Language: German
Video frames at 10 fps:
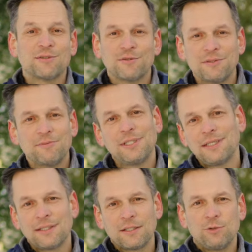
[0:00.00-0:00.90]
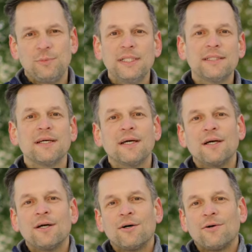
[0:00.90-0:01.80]
eine Runde miteinander gespielt
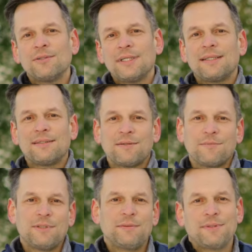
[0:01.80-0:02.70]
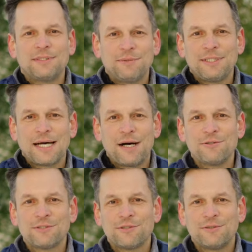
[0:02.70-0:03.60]
und dann nimmt man sie mit nach
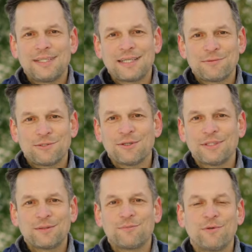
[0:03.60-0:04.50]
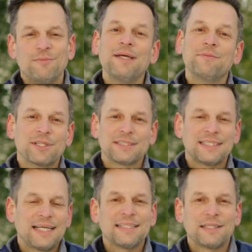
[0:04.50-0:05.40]
Hause und da gibt es doch irgendein Problem oder es
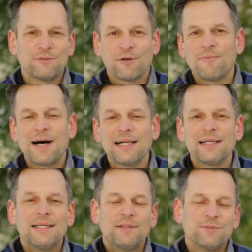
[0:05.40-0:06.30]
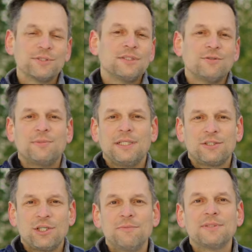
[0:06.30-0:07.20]
knallt dann doch mal. Muss nicht
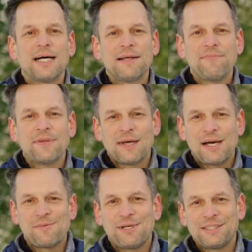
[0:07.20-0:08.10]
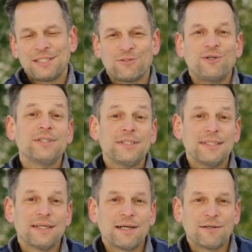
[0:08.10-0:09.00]
unbedingt schlimm sein, aber da solltet
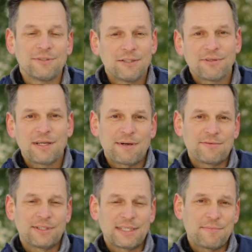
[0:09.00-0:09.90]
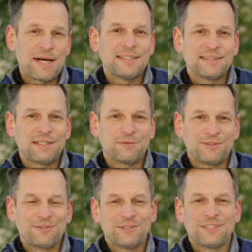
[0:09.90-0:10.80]
ihr auf jeden Fall am Anfang dabei sein
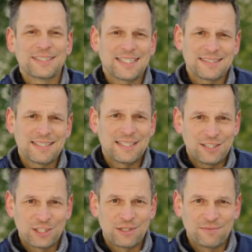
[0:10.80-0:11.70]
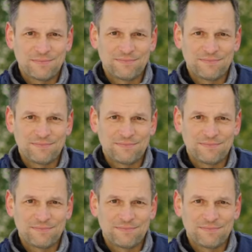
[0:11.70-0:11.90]
und euch das Ganze anschauen.